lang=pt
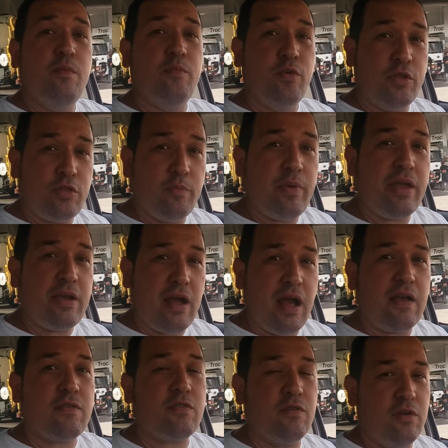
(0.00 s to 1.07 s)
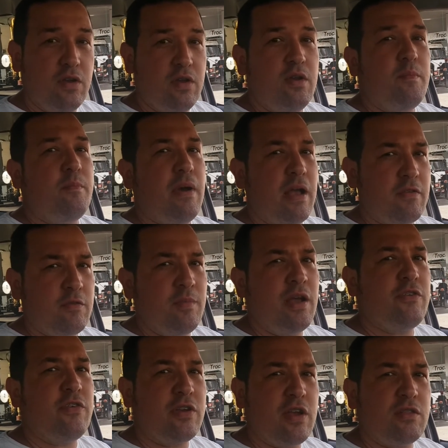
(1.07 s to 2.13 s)
muito bem gasto. Mais
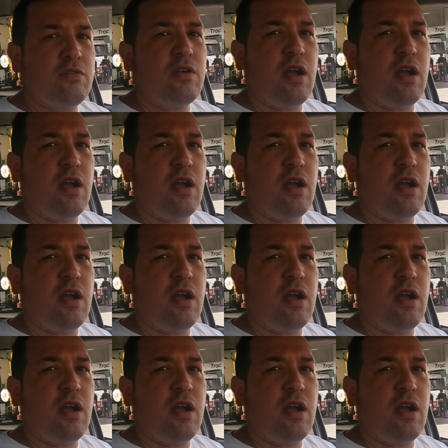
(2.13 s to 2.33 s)
uma dica do